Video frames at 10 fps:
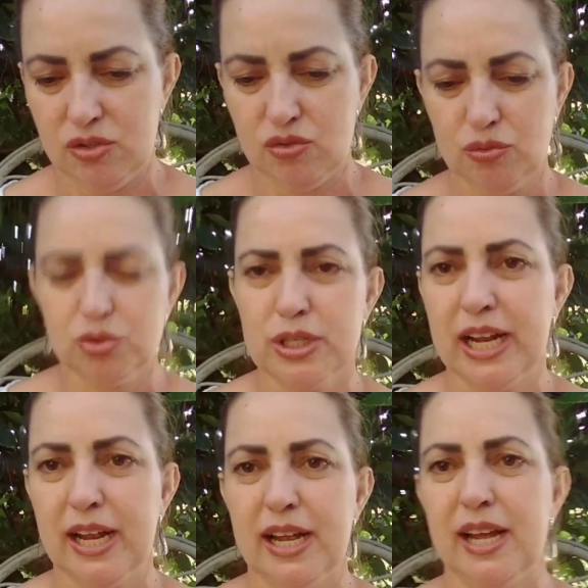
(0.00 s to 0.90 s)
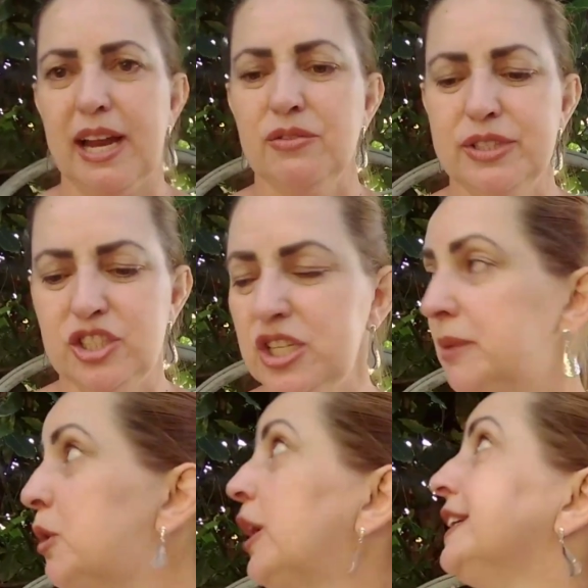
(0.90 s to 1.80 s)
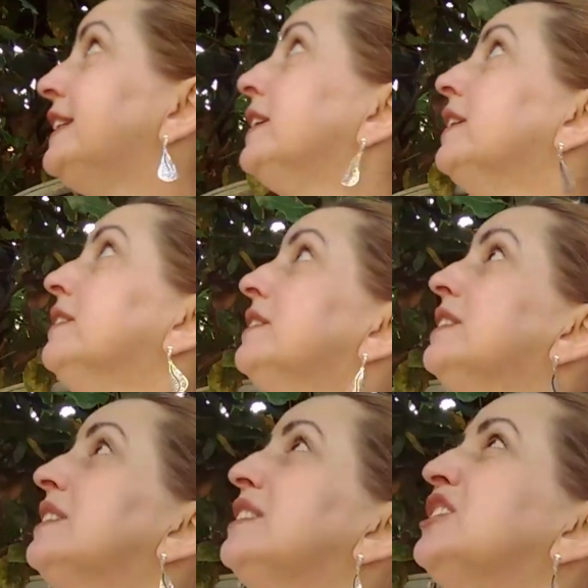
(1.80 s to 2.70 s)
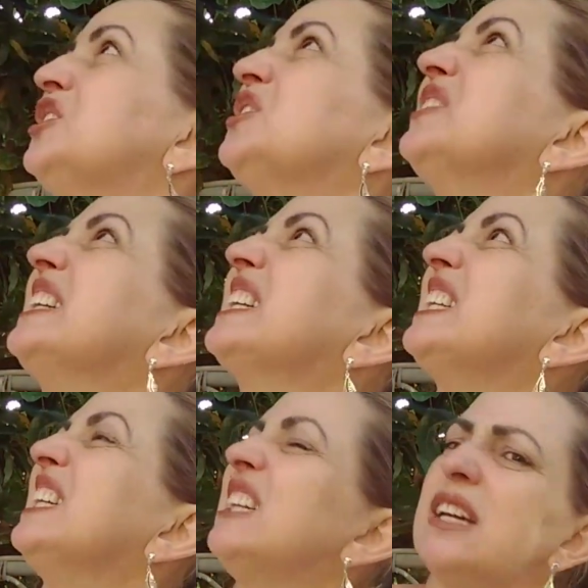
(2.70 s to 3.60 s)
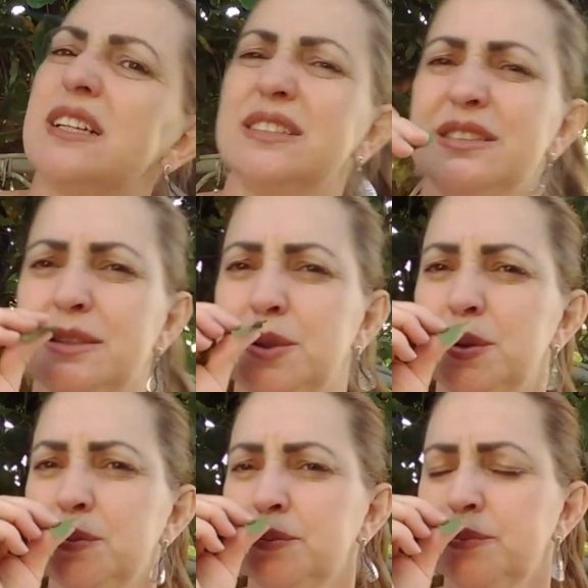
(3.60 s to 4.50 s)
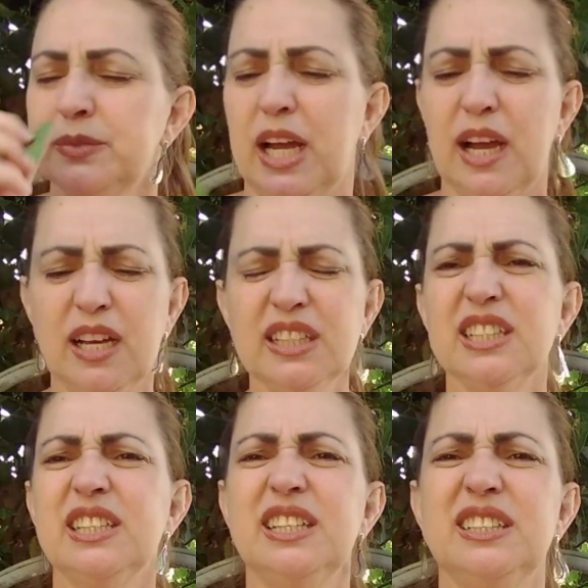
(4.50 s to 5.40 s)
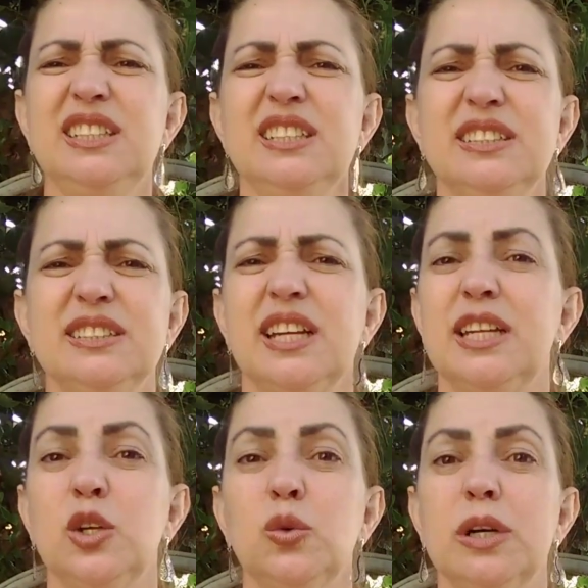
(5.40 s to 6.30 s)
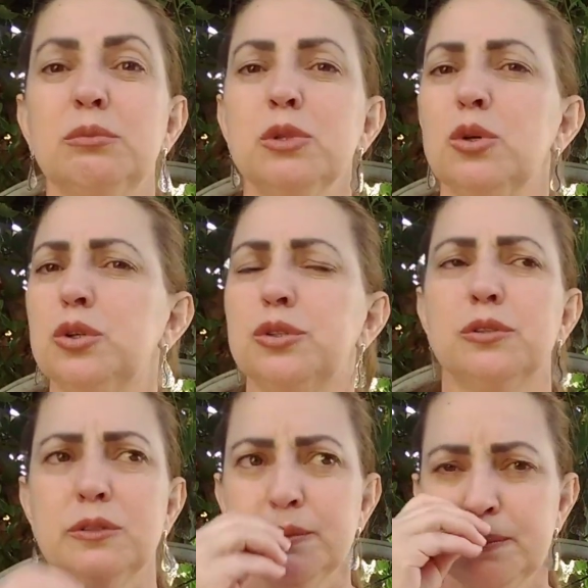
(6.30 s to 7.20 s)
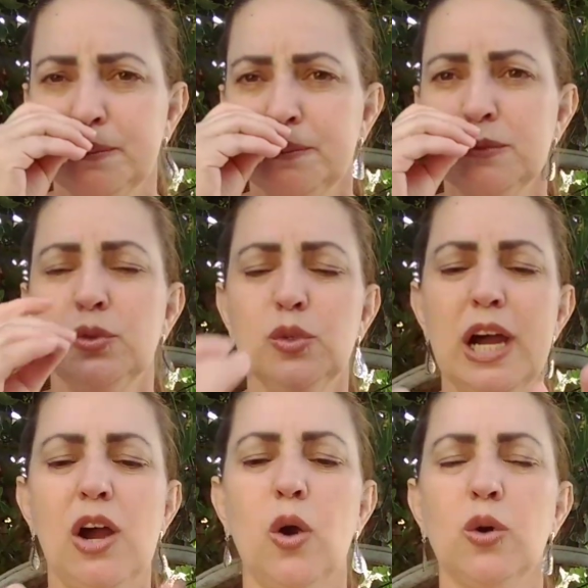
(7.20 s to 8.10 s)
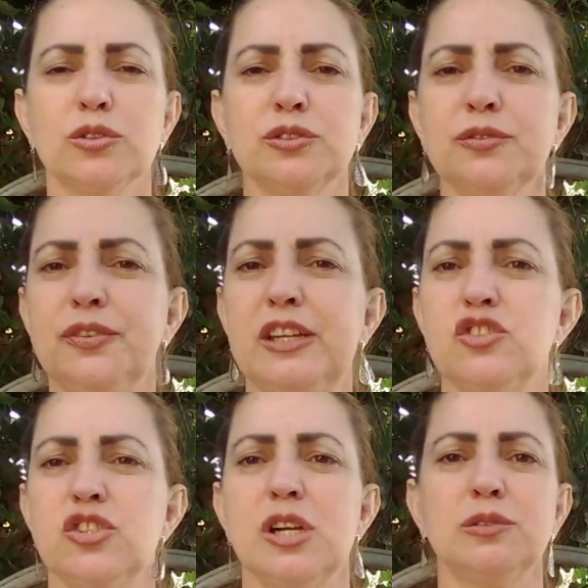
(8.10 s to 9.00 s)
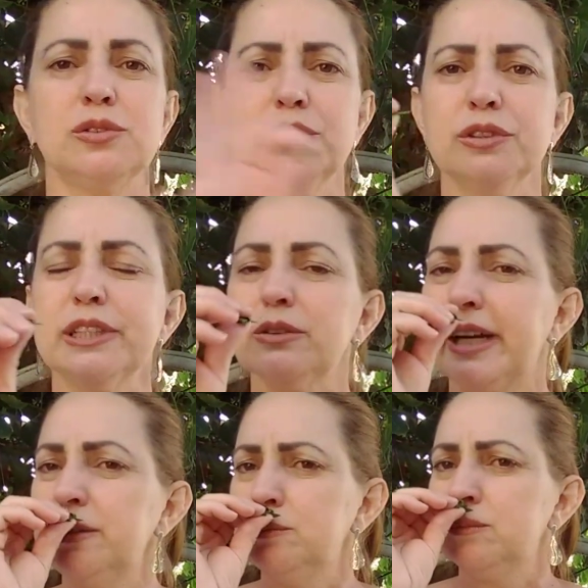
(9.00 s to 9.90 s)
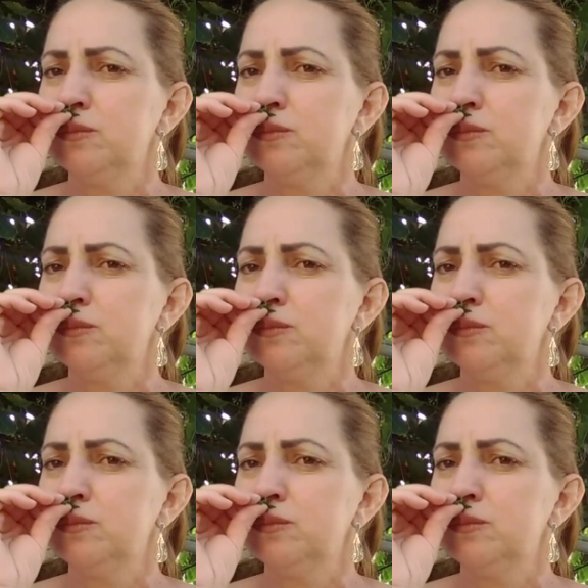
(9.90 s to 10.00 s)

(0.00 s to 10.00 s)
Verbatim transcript: Junto com a árvore de amorinha. Deixa eu ver aqui. Ai, que delícia! Eu amo louro. No arroz, no feijão, em tudo quanto é lugar.